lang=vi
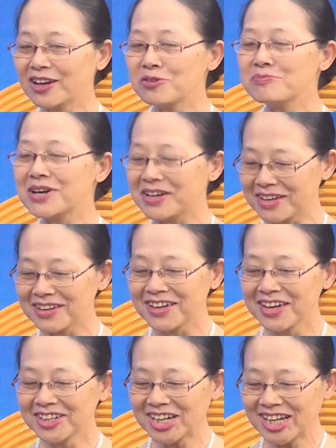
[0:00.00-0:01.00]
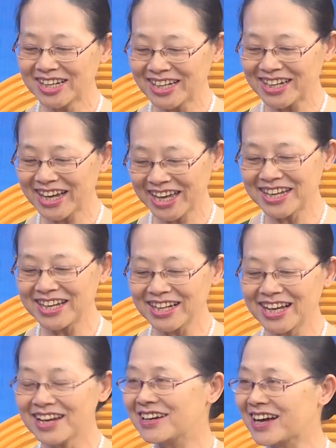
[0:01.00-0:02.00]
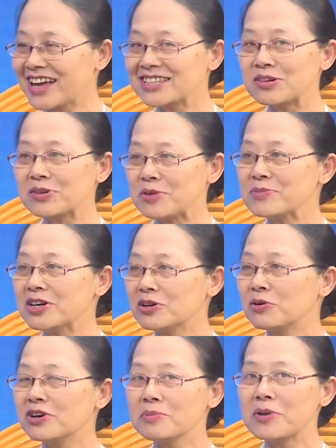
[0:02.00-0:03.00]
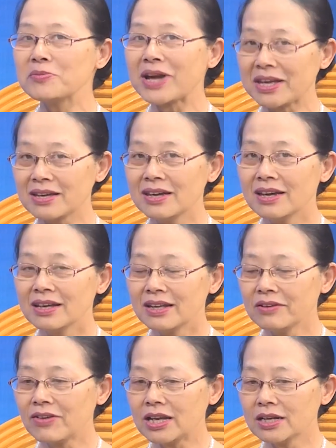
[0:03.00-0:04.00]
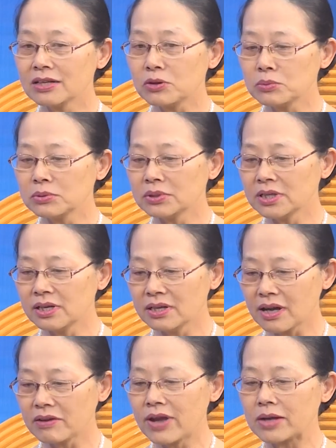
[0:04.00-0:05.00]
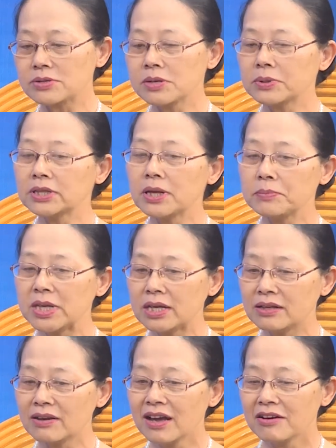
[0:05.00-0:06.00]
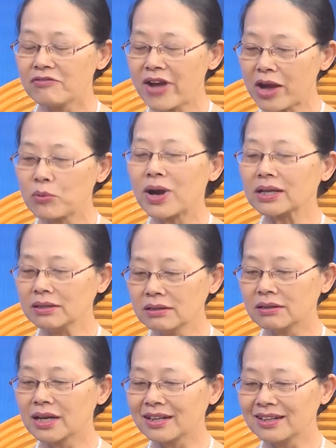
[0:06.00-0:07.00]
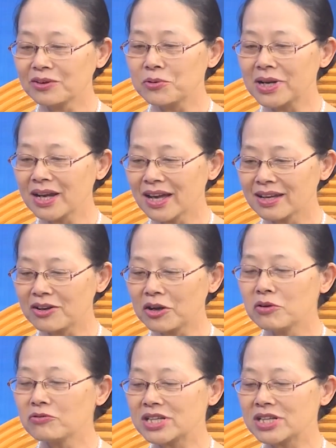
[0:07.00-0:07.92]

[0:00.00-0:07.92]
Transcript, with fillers: 2010 ấy thì Liên nghĩ ngay đến cái lời ca trong đám cưới của người Mông này. Thế và Liên cũng đưa nó vào trong cái tầm nhìn và quả thực là cái cuốn này nó không